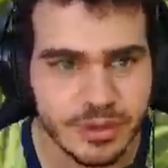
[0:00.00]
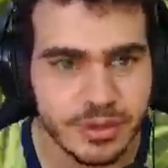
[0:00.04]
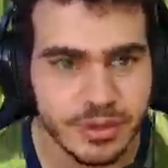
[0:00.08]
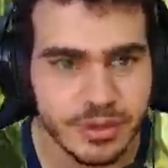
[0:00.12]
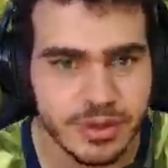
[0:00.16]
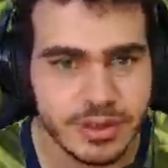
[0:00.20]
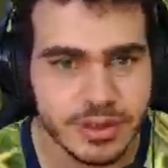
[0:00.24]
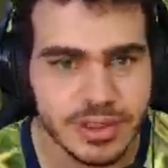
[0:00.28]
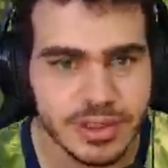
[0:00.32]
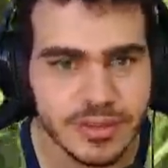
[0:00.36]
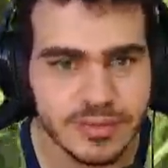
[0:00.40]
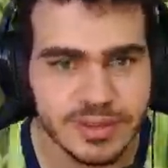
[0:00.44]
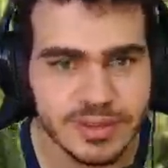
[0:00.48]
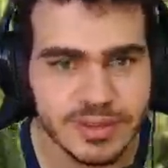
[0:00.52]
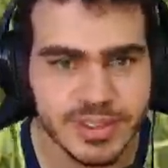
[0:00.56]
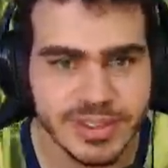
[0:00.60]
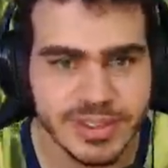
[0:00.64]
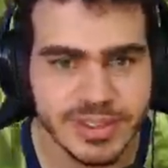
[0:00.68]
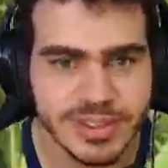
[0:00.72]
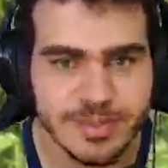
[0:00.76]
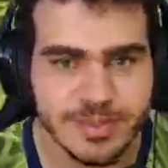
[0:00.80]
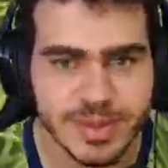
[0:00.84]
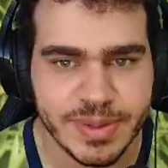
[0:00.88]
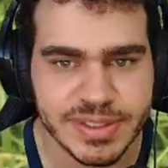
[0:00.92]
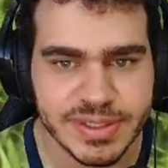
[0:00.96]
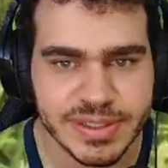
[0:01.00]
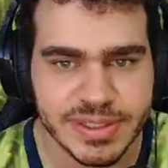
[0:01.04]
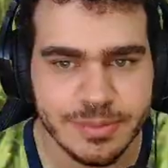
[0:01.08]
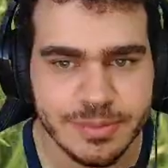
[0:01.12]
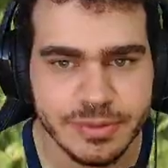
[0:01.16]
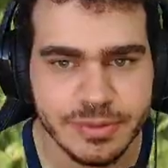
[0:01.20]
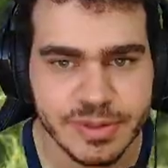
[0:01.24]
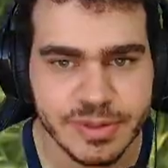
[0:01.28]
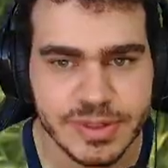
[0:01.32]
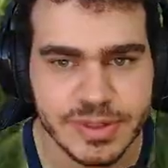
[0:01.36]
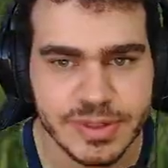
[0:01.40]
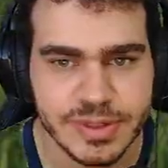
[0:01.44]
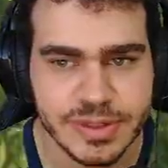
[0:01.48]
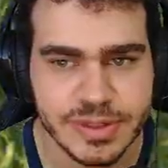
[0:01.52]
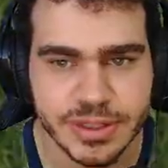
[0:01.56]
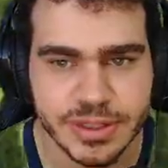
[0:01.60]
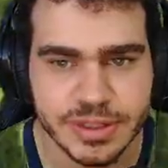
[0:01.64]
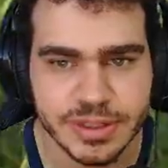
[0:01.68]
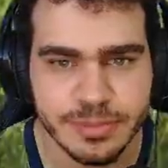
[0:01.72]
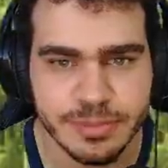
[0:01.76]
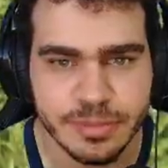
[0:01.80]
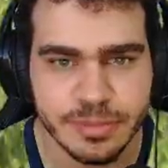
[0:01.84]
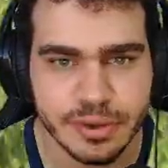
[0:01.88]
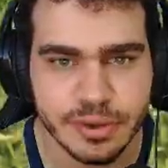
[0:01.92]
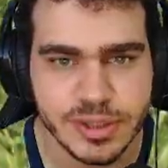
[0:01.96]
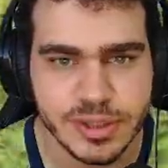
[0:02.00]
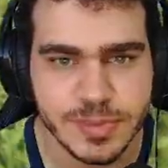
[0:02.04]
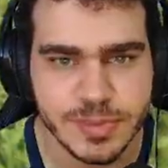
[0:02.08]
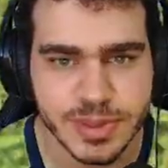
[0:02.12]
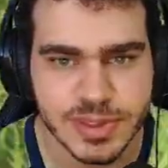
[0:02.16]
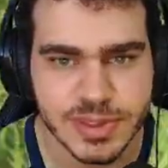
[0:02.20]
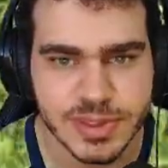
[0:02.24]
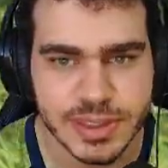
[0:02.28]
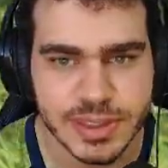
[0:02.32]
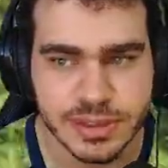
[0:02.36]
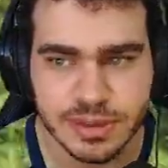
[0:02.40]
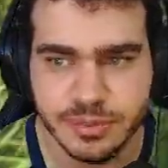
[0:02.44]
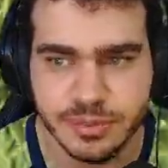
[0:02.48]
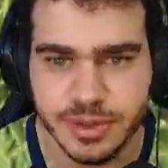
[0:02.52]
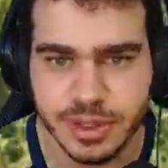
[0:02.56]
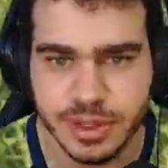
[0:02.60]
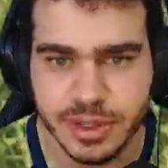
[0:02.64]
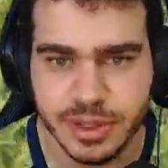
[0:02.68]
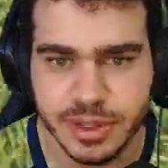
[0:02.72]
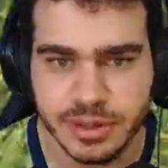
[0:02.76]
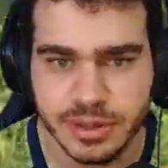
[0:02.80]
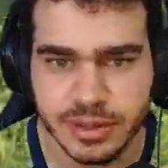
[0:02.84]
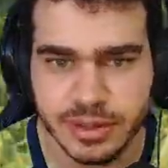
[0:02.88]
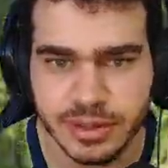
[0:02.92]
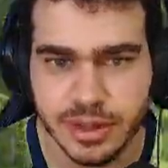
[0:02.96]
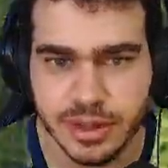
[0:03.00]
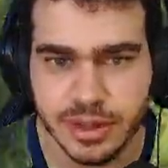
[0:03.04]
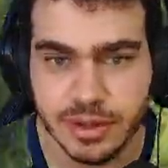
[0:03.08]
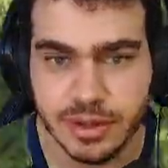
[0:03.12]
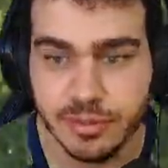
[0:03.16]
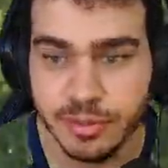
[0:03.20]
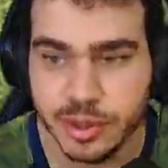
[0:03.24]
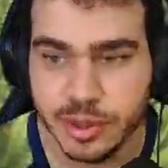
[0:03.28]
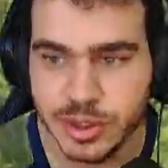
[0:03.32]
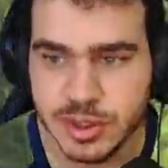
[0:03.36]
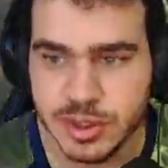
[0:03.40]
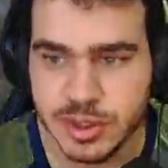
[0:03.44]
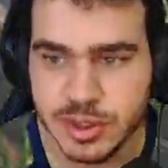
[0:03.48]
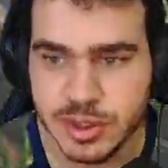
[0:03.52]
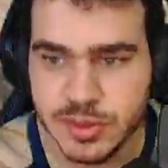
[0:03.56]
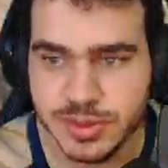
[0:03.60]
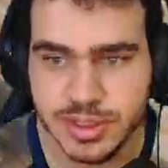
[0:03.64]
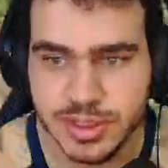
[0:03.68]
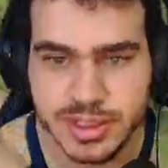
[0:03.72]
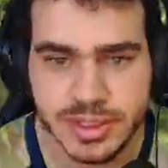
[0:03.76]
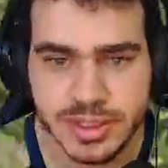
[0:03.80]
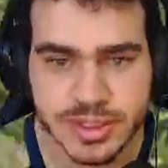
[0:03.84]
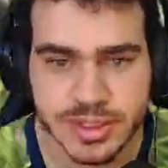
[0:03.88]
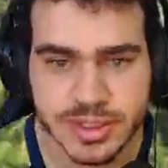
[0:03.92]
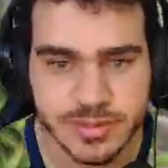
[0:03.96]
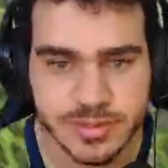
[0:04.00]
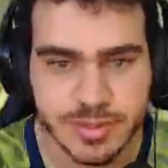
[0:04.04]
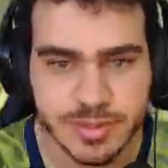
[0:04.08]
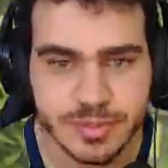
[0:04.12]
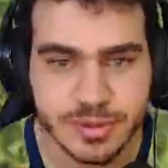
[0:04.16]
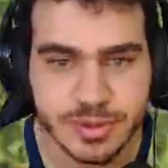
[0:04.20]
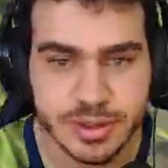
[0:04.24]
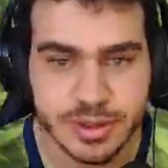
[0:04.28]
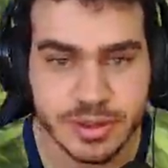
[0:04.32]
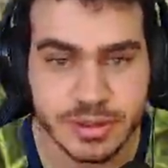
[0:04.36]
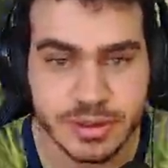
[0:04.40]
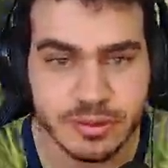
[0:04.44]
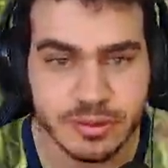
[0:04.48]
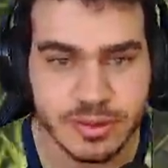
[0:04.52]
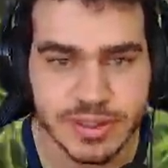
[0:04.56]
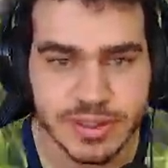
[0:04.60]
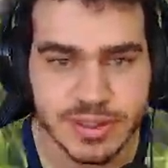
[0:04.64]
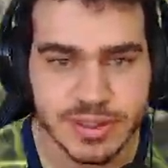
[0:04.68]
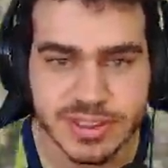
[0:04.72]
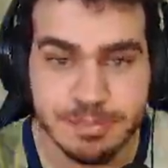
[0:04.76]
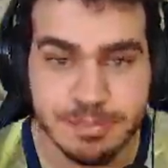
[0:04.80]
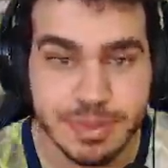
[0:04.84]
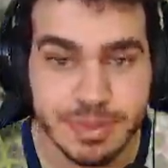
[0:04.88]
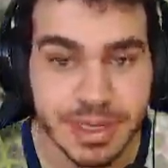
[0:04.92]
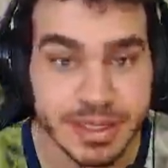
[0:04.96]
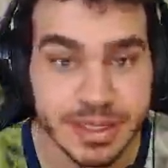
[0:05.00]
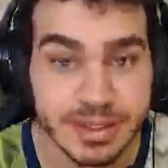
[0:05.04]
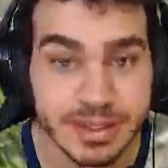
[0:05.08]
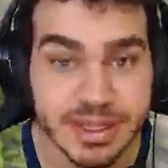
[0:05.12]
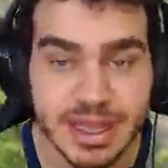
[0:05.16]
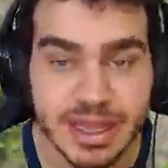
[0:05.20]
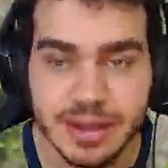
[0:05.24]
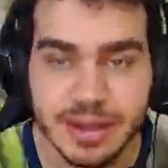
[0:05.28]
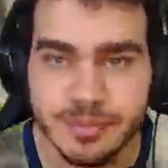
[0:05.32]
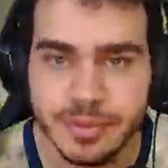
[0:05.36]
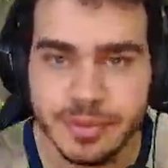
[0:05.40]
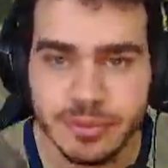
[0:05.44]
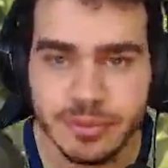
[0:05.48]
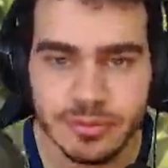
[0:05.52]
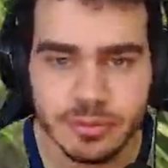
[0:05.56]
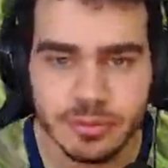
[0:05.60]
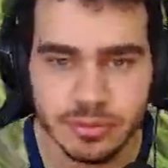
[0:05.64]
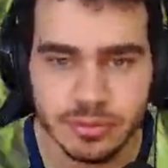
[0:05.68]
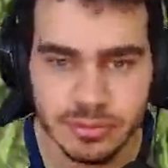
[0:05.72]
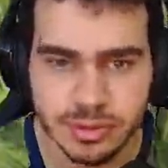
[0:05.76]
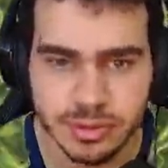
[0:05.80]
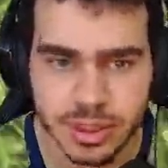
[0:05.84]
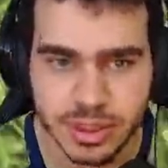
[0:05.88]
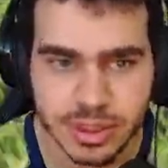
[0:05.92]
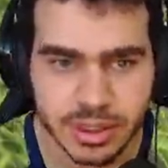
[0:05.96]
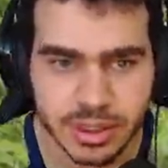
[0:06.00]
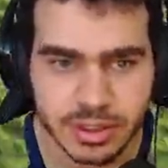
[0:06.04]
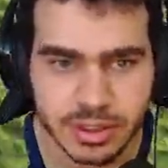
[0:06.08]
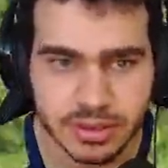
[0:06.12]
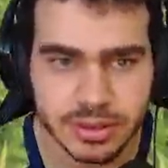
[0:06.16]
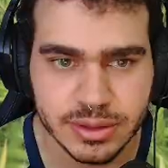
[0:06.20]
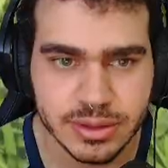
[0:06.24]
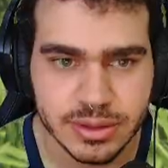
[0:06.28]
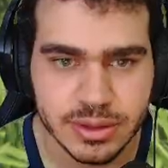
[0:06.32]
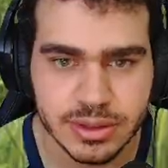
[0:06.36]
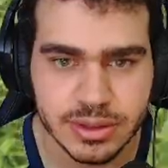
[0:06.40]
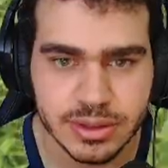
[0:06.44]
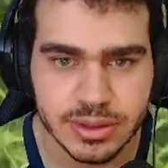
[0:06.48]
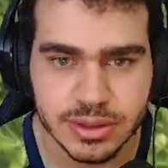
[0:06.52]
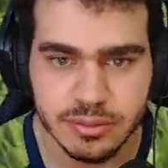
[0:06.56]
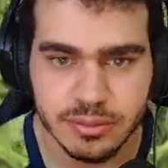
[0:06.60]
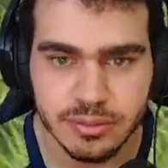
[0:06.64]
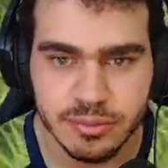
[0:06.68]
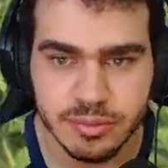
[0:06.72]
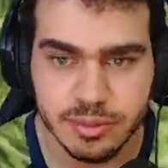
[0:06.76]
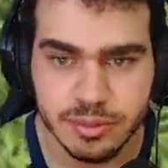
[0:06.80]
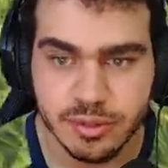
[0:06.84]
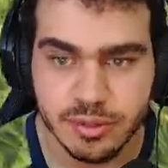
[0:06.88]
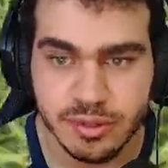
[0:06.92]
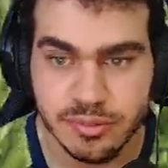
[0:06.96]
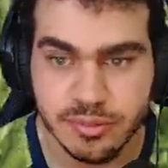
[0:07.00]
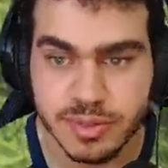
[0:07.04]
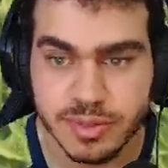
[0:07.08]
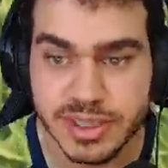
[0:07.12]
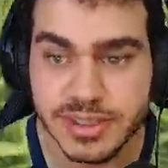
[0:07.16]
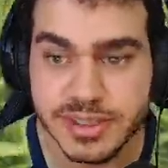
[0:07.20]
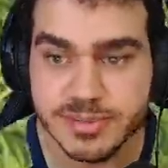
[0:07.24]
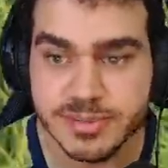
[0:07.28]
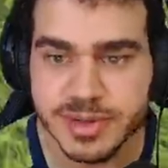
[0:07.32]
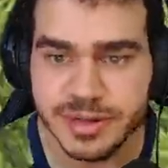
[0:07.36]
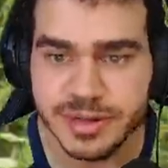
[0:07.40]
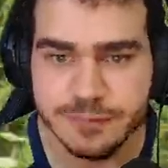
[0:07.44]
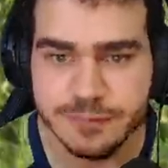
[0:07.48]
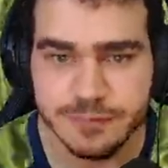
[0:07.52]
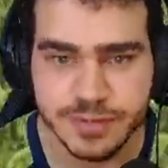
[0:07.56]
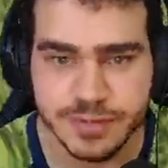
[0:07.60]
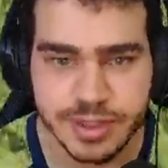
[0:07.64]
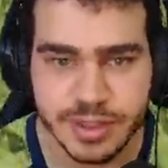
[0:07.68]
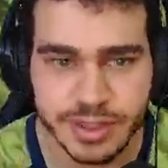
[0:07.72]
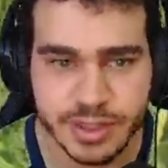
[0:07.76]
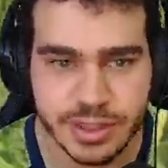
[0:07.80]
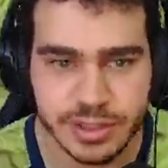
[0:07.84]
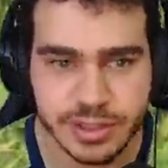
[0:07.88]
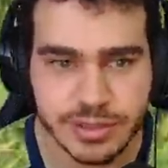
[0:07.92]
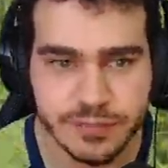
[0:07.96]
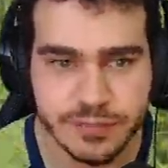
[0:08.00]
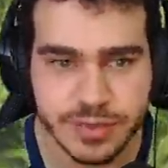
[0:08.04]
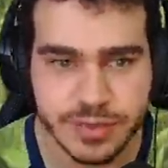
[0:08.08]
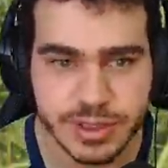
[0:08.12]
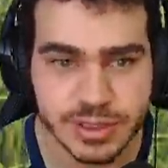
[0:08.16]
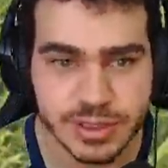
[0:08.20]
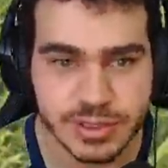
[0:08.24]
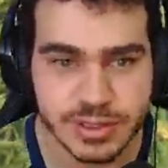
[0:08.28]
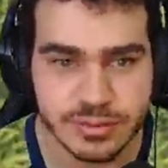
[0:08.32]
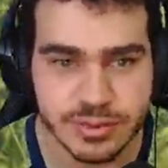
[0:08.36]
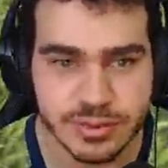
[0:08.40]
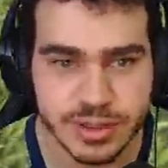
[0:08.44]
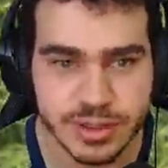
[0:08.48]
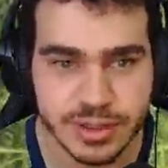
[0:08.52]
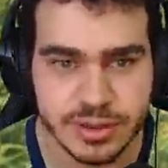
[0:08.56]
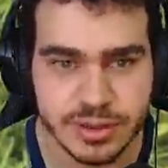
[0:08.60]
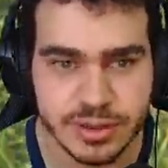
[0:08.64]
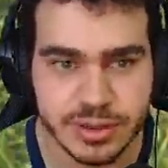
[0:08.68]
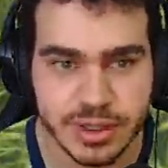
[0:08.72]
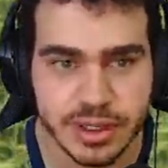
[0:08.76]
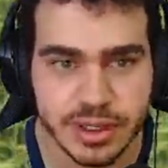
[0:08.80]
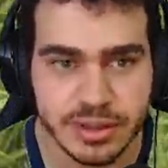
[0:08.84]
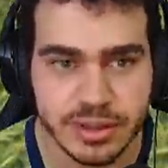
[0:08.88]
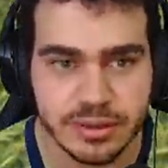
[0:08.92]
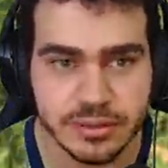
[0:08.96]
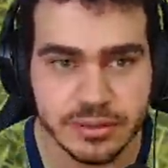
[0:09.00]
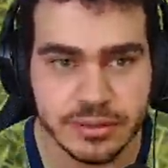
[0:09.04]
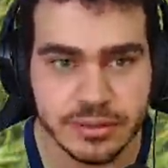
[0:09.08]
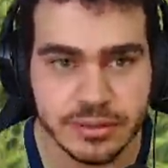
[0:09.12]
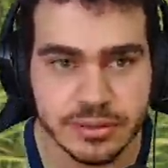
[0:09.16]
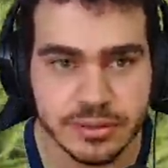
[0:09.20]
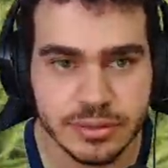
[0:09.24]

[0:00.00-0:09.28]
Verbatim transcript: Se você quiser passar por cima ali, pode passar também. Pode subir lá em cima para conseguir planar para algum lugar um pouquinho mais para frente, fica a seu critério.